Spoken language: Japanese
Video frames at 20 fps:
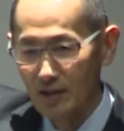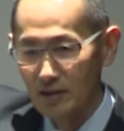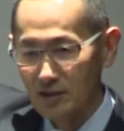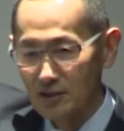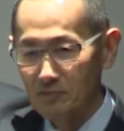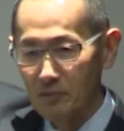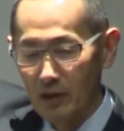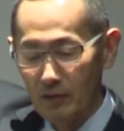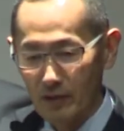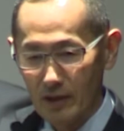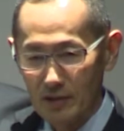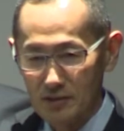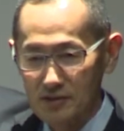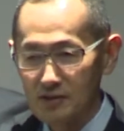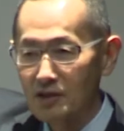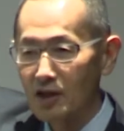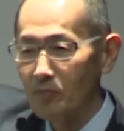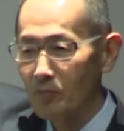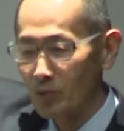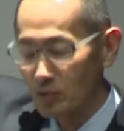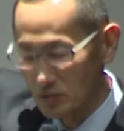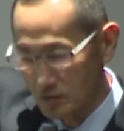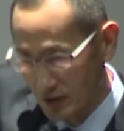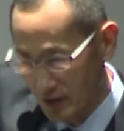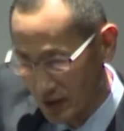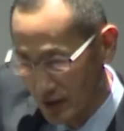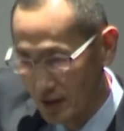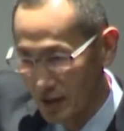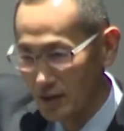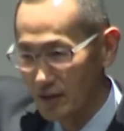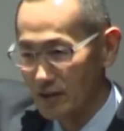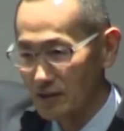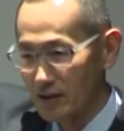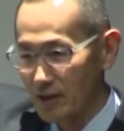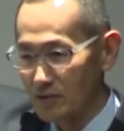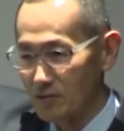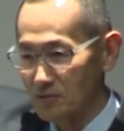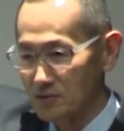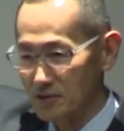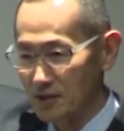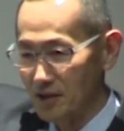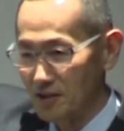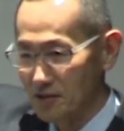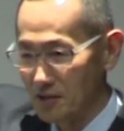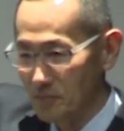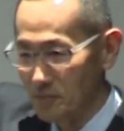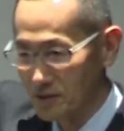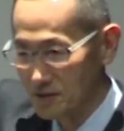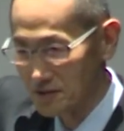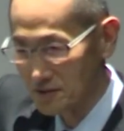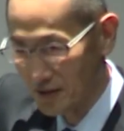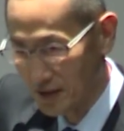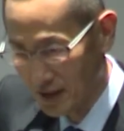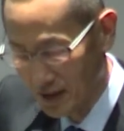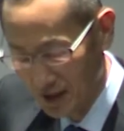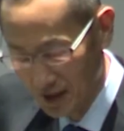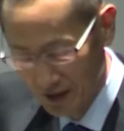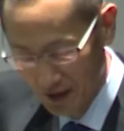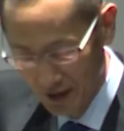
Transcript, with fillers: 今はシンガポールで研究されていますが